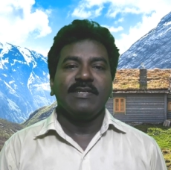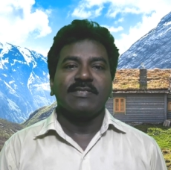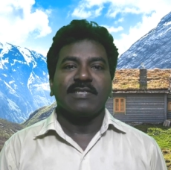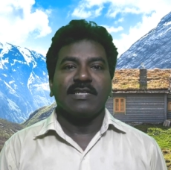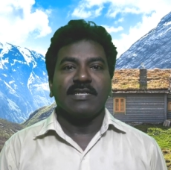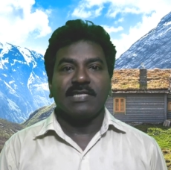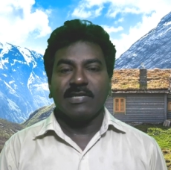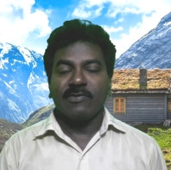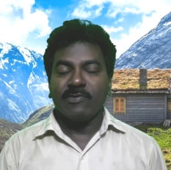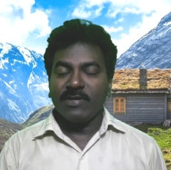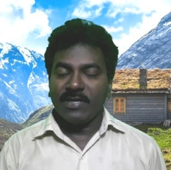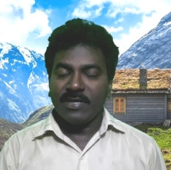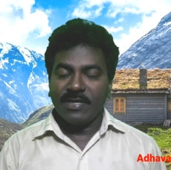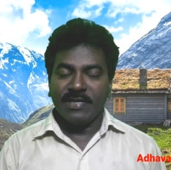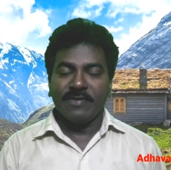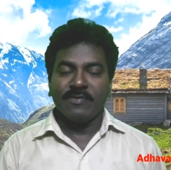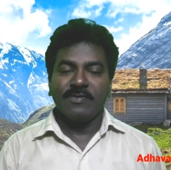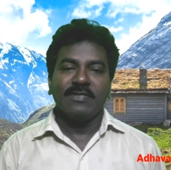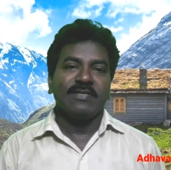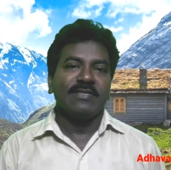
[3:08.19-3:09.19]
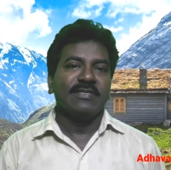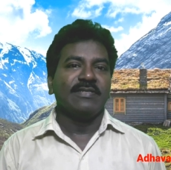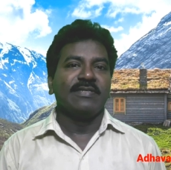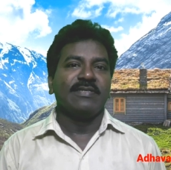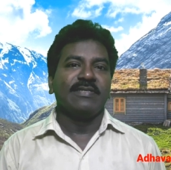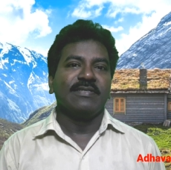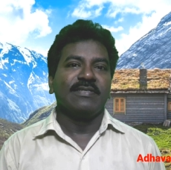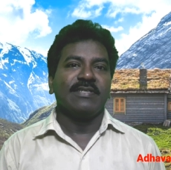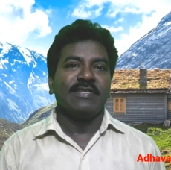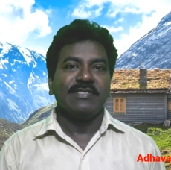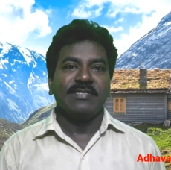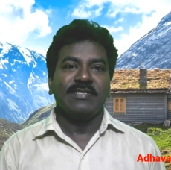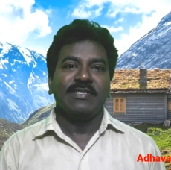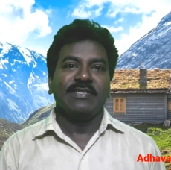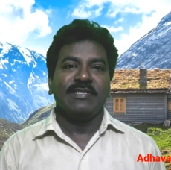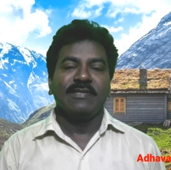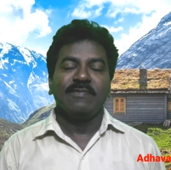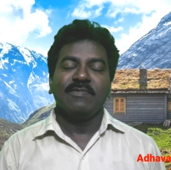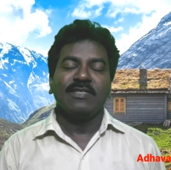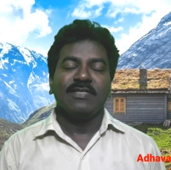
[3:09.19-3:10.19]
சில தகவல் நீங்கள் வந்து
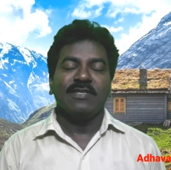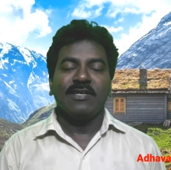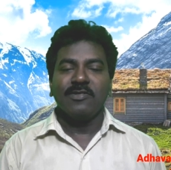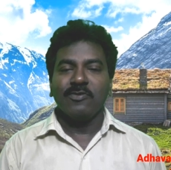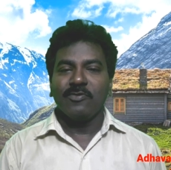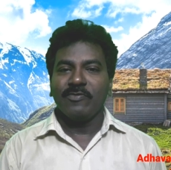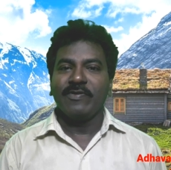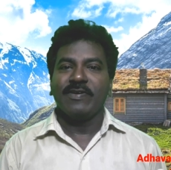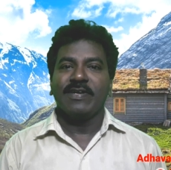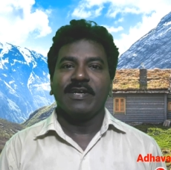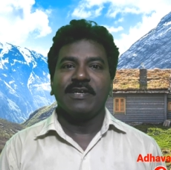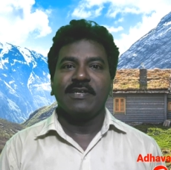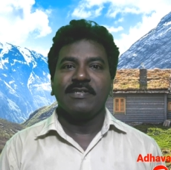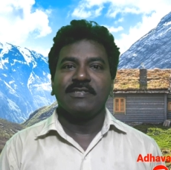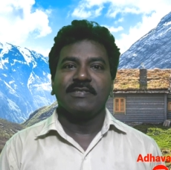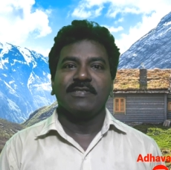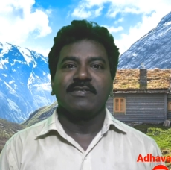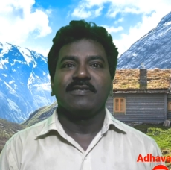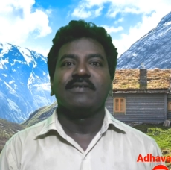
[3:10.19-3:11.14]
தெரிஞ்சுக்கிட்டீங்க இதாவது ஒன்று இடங்கள்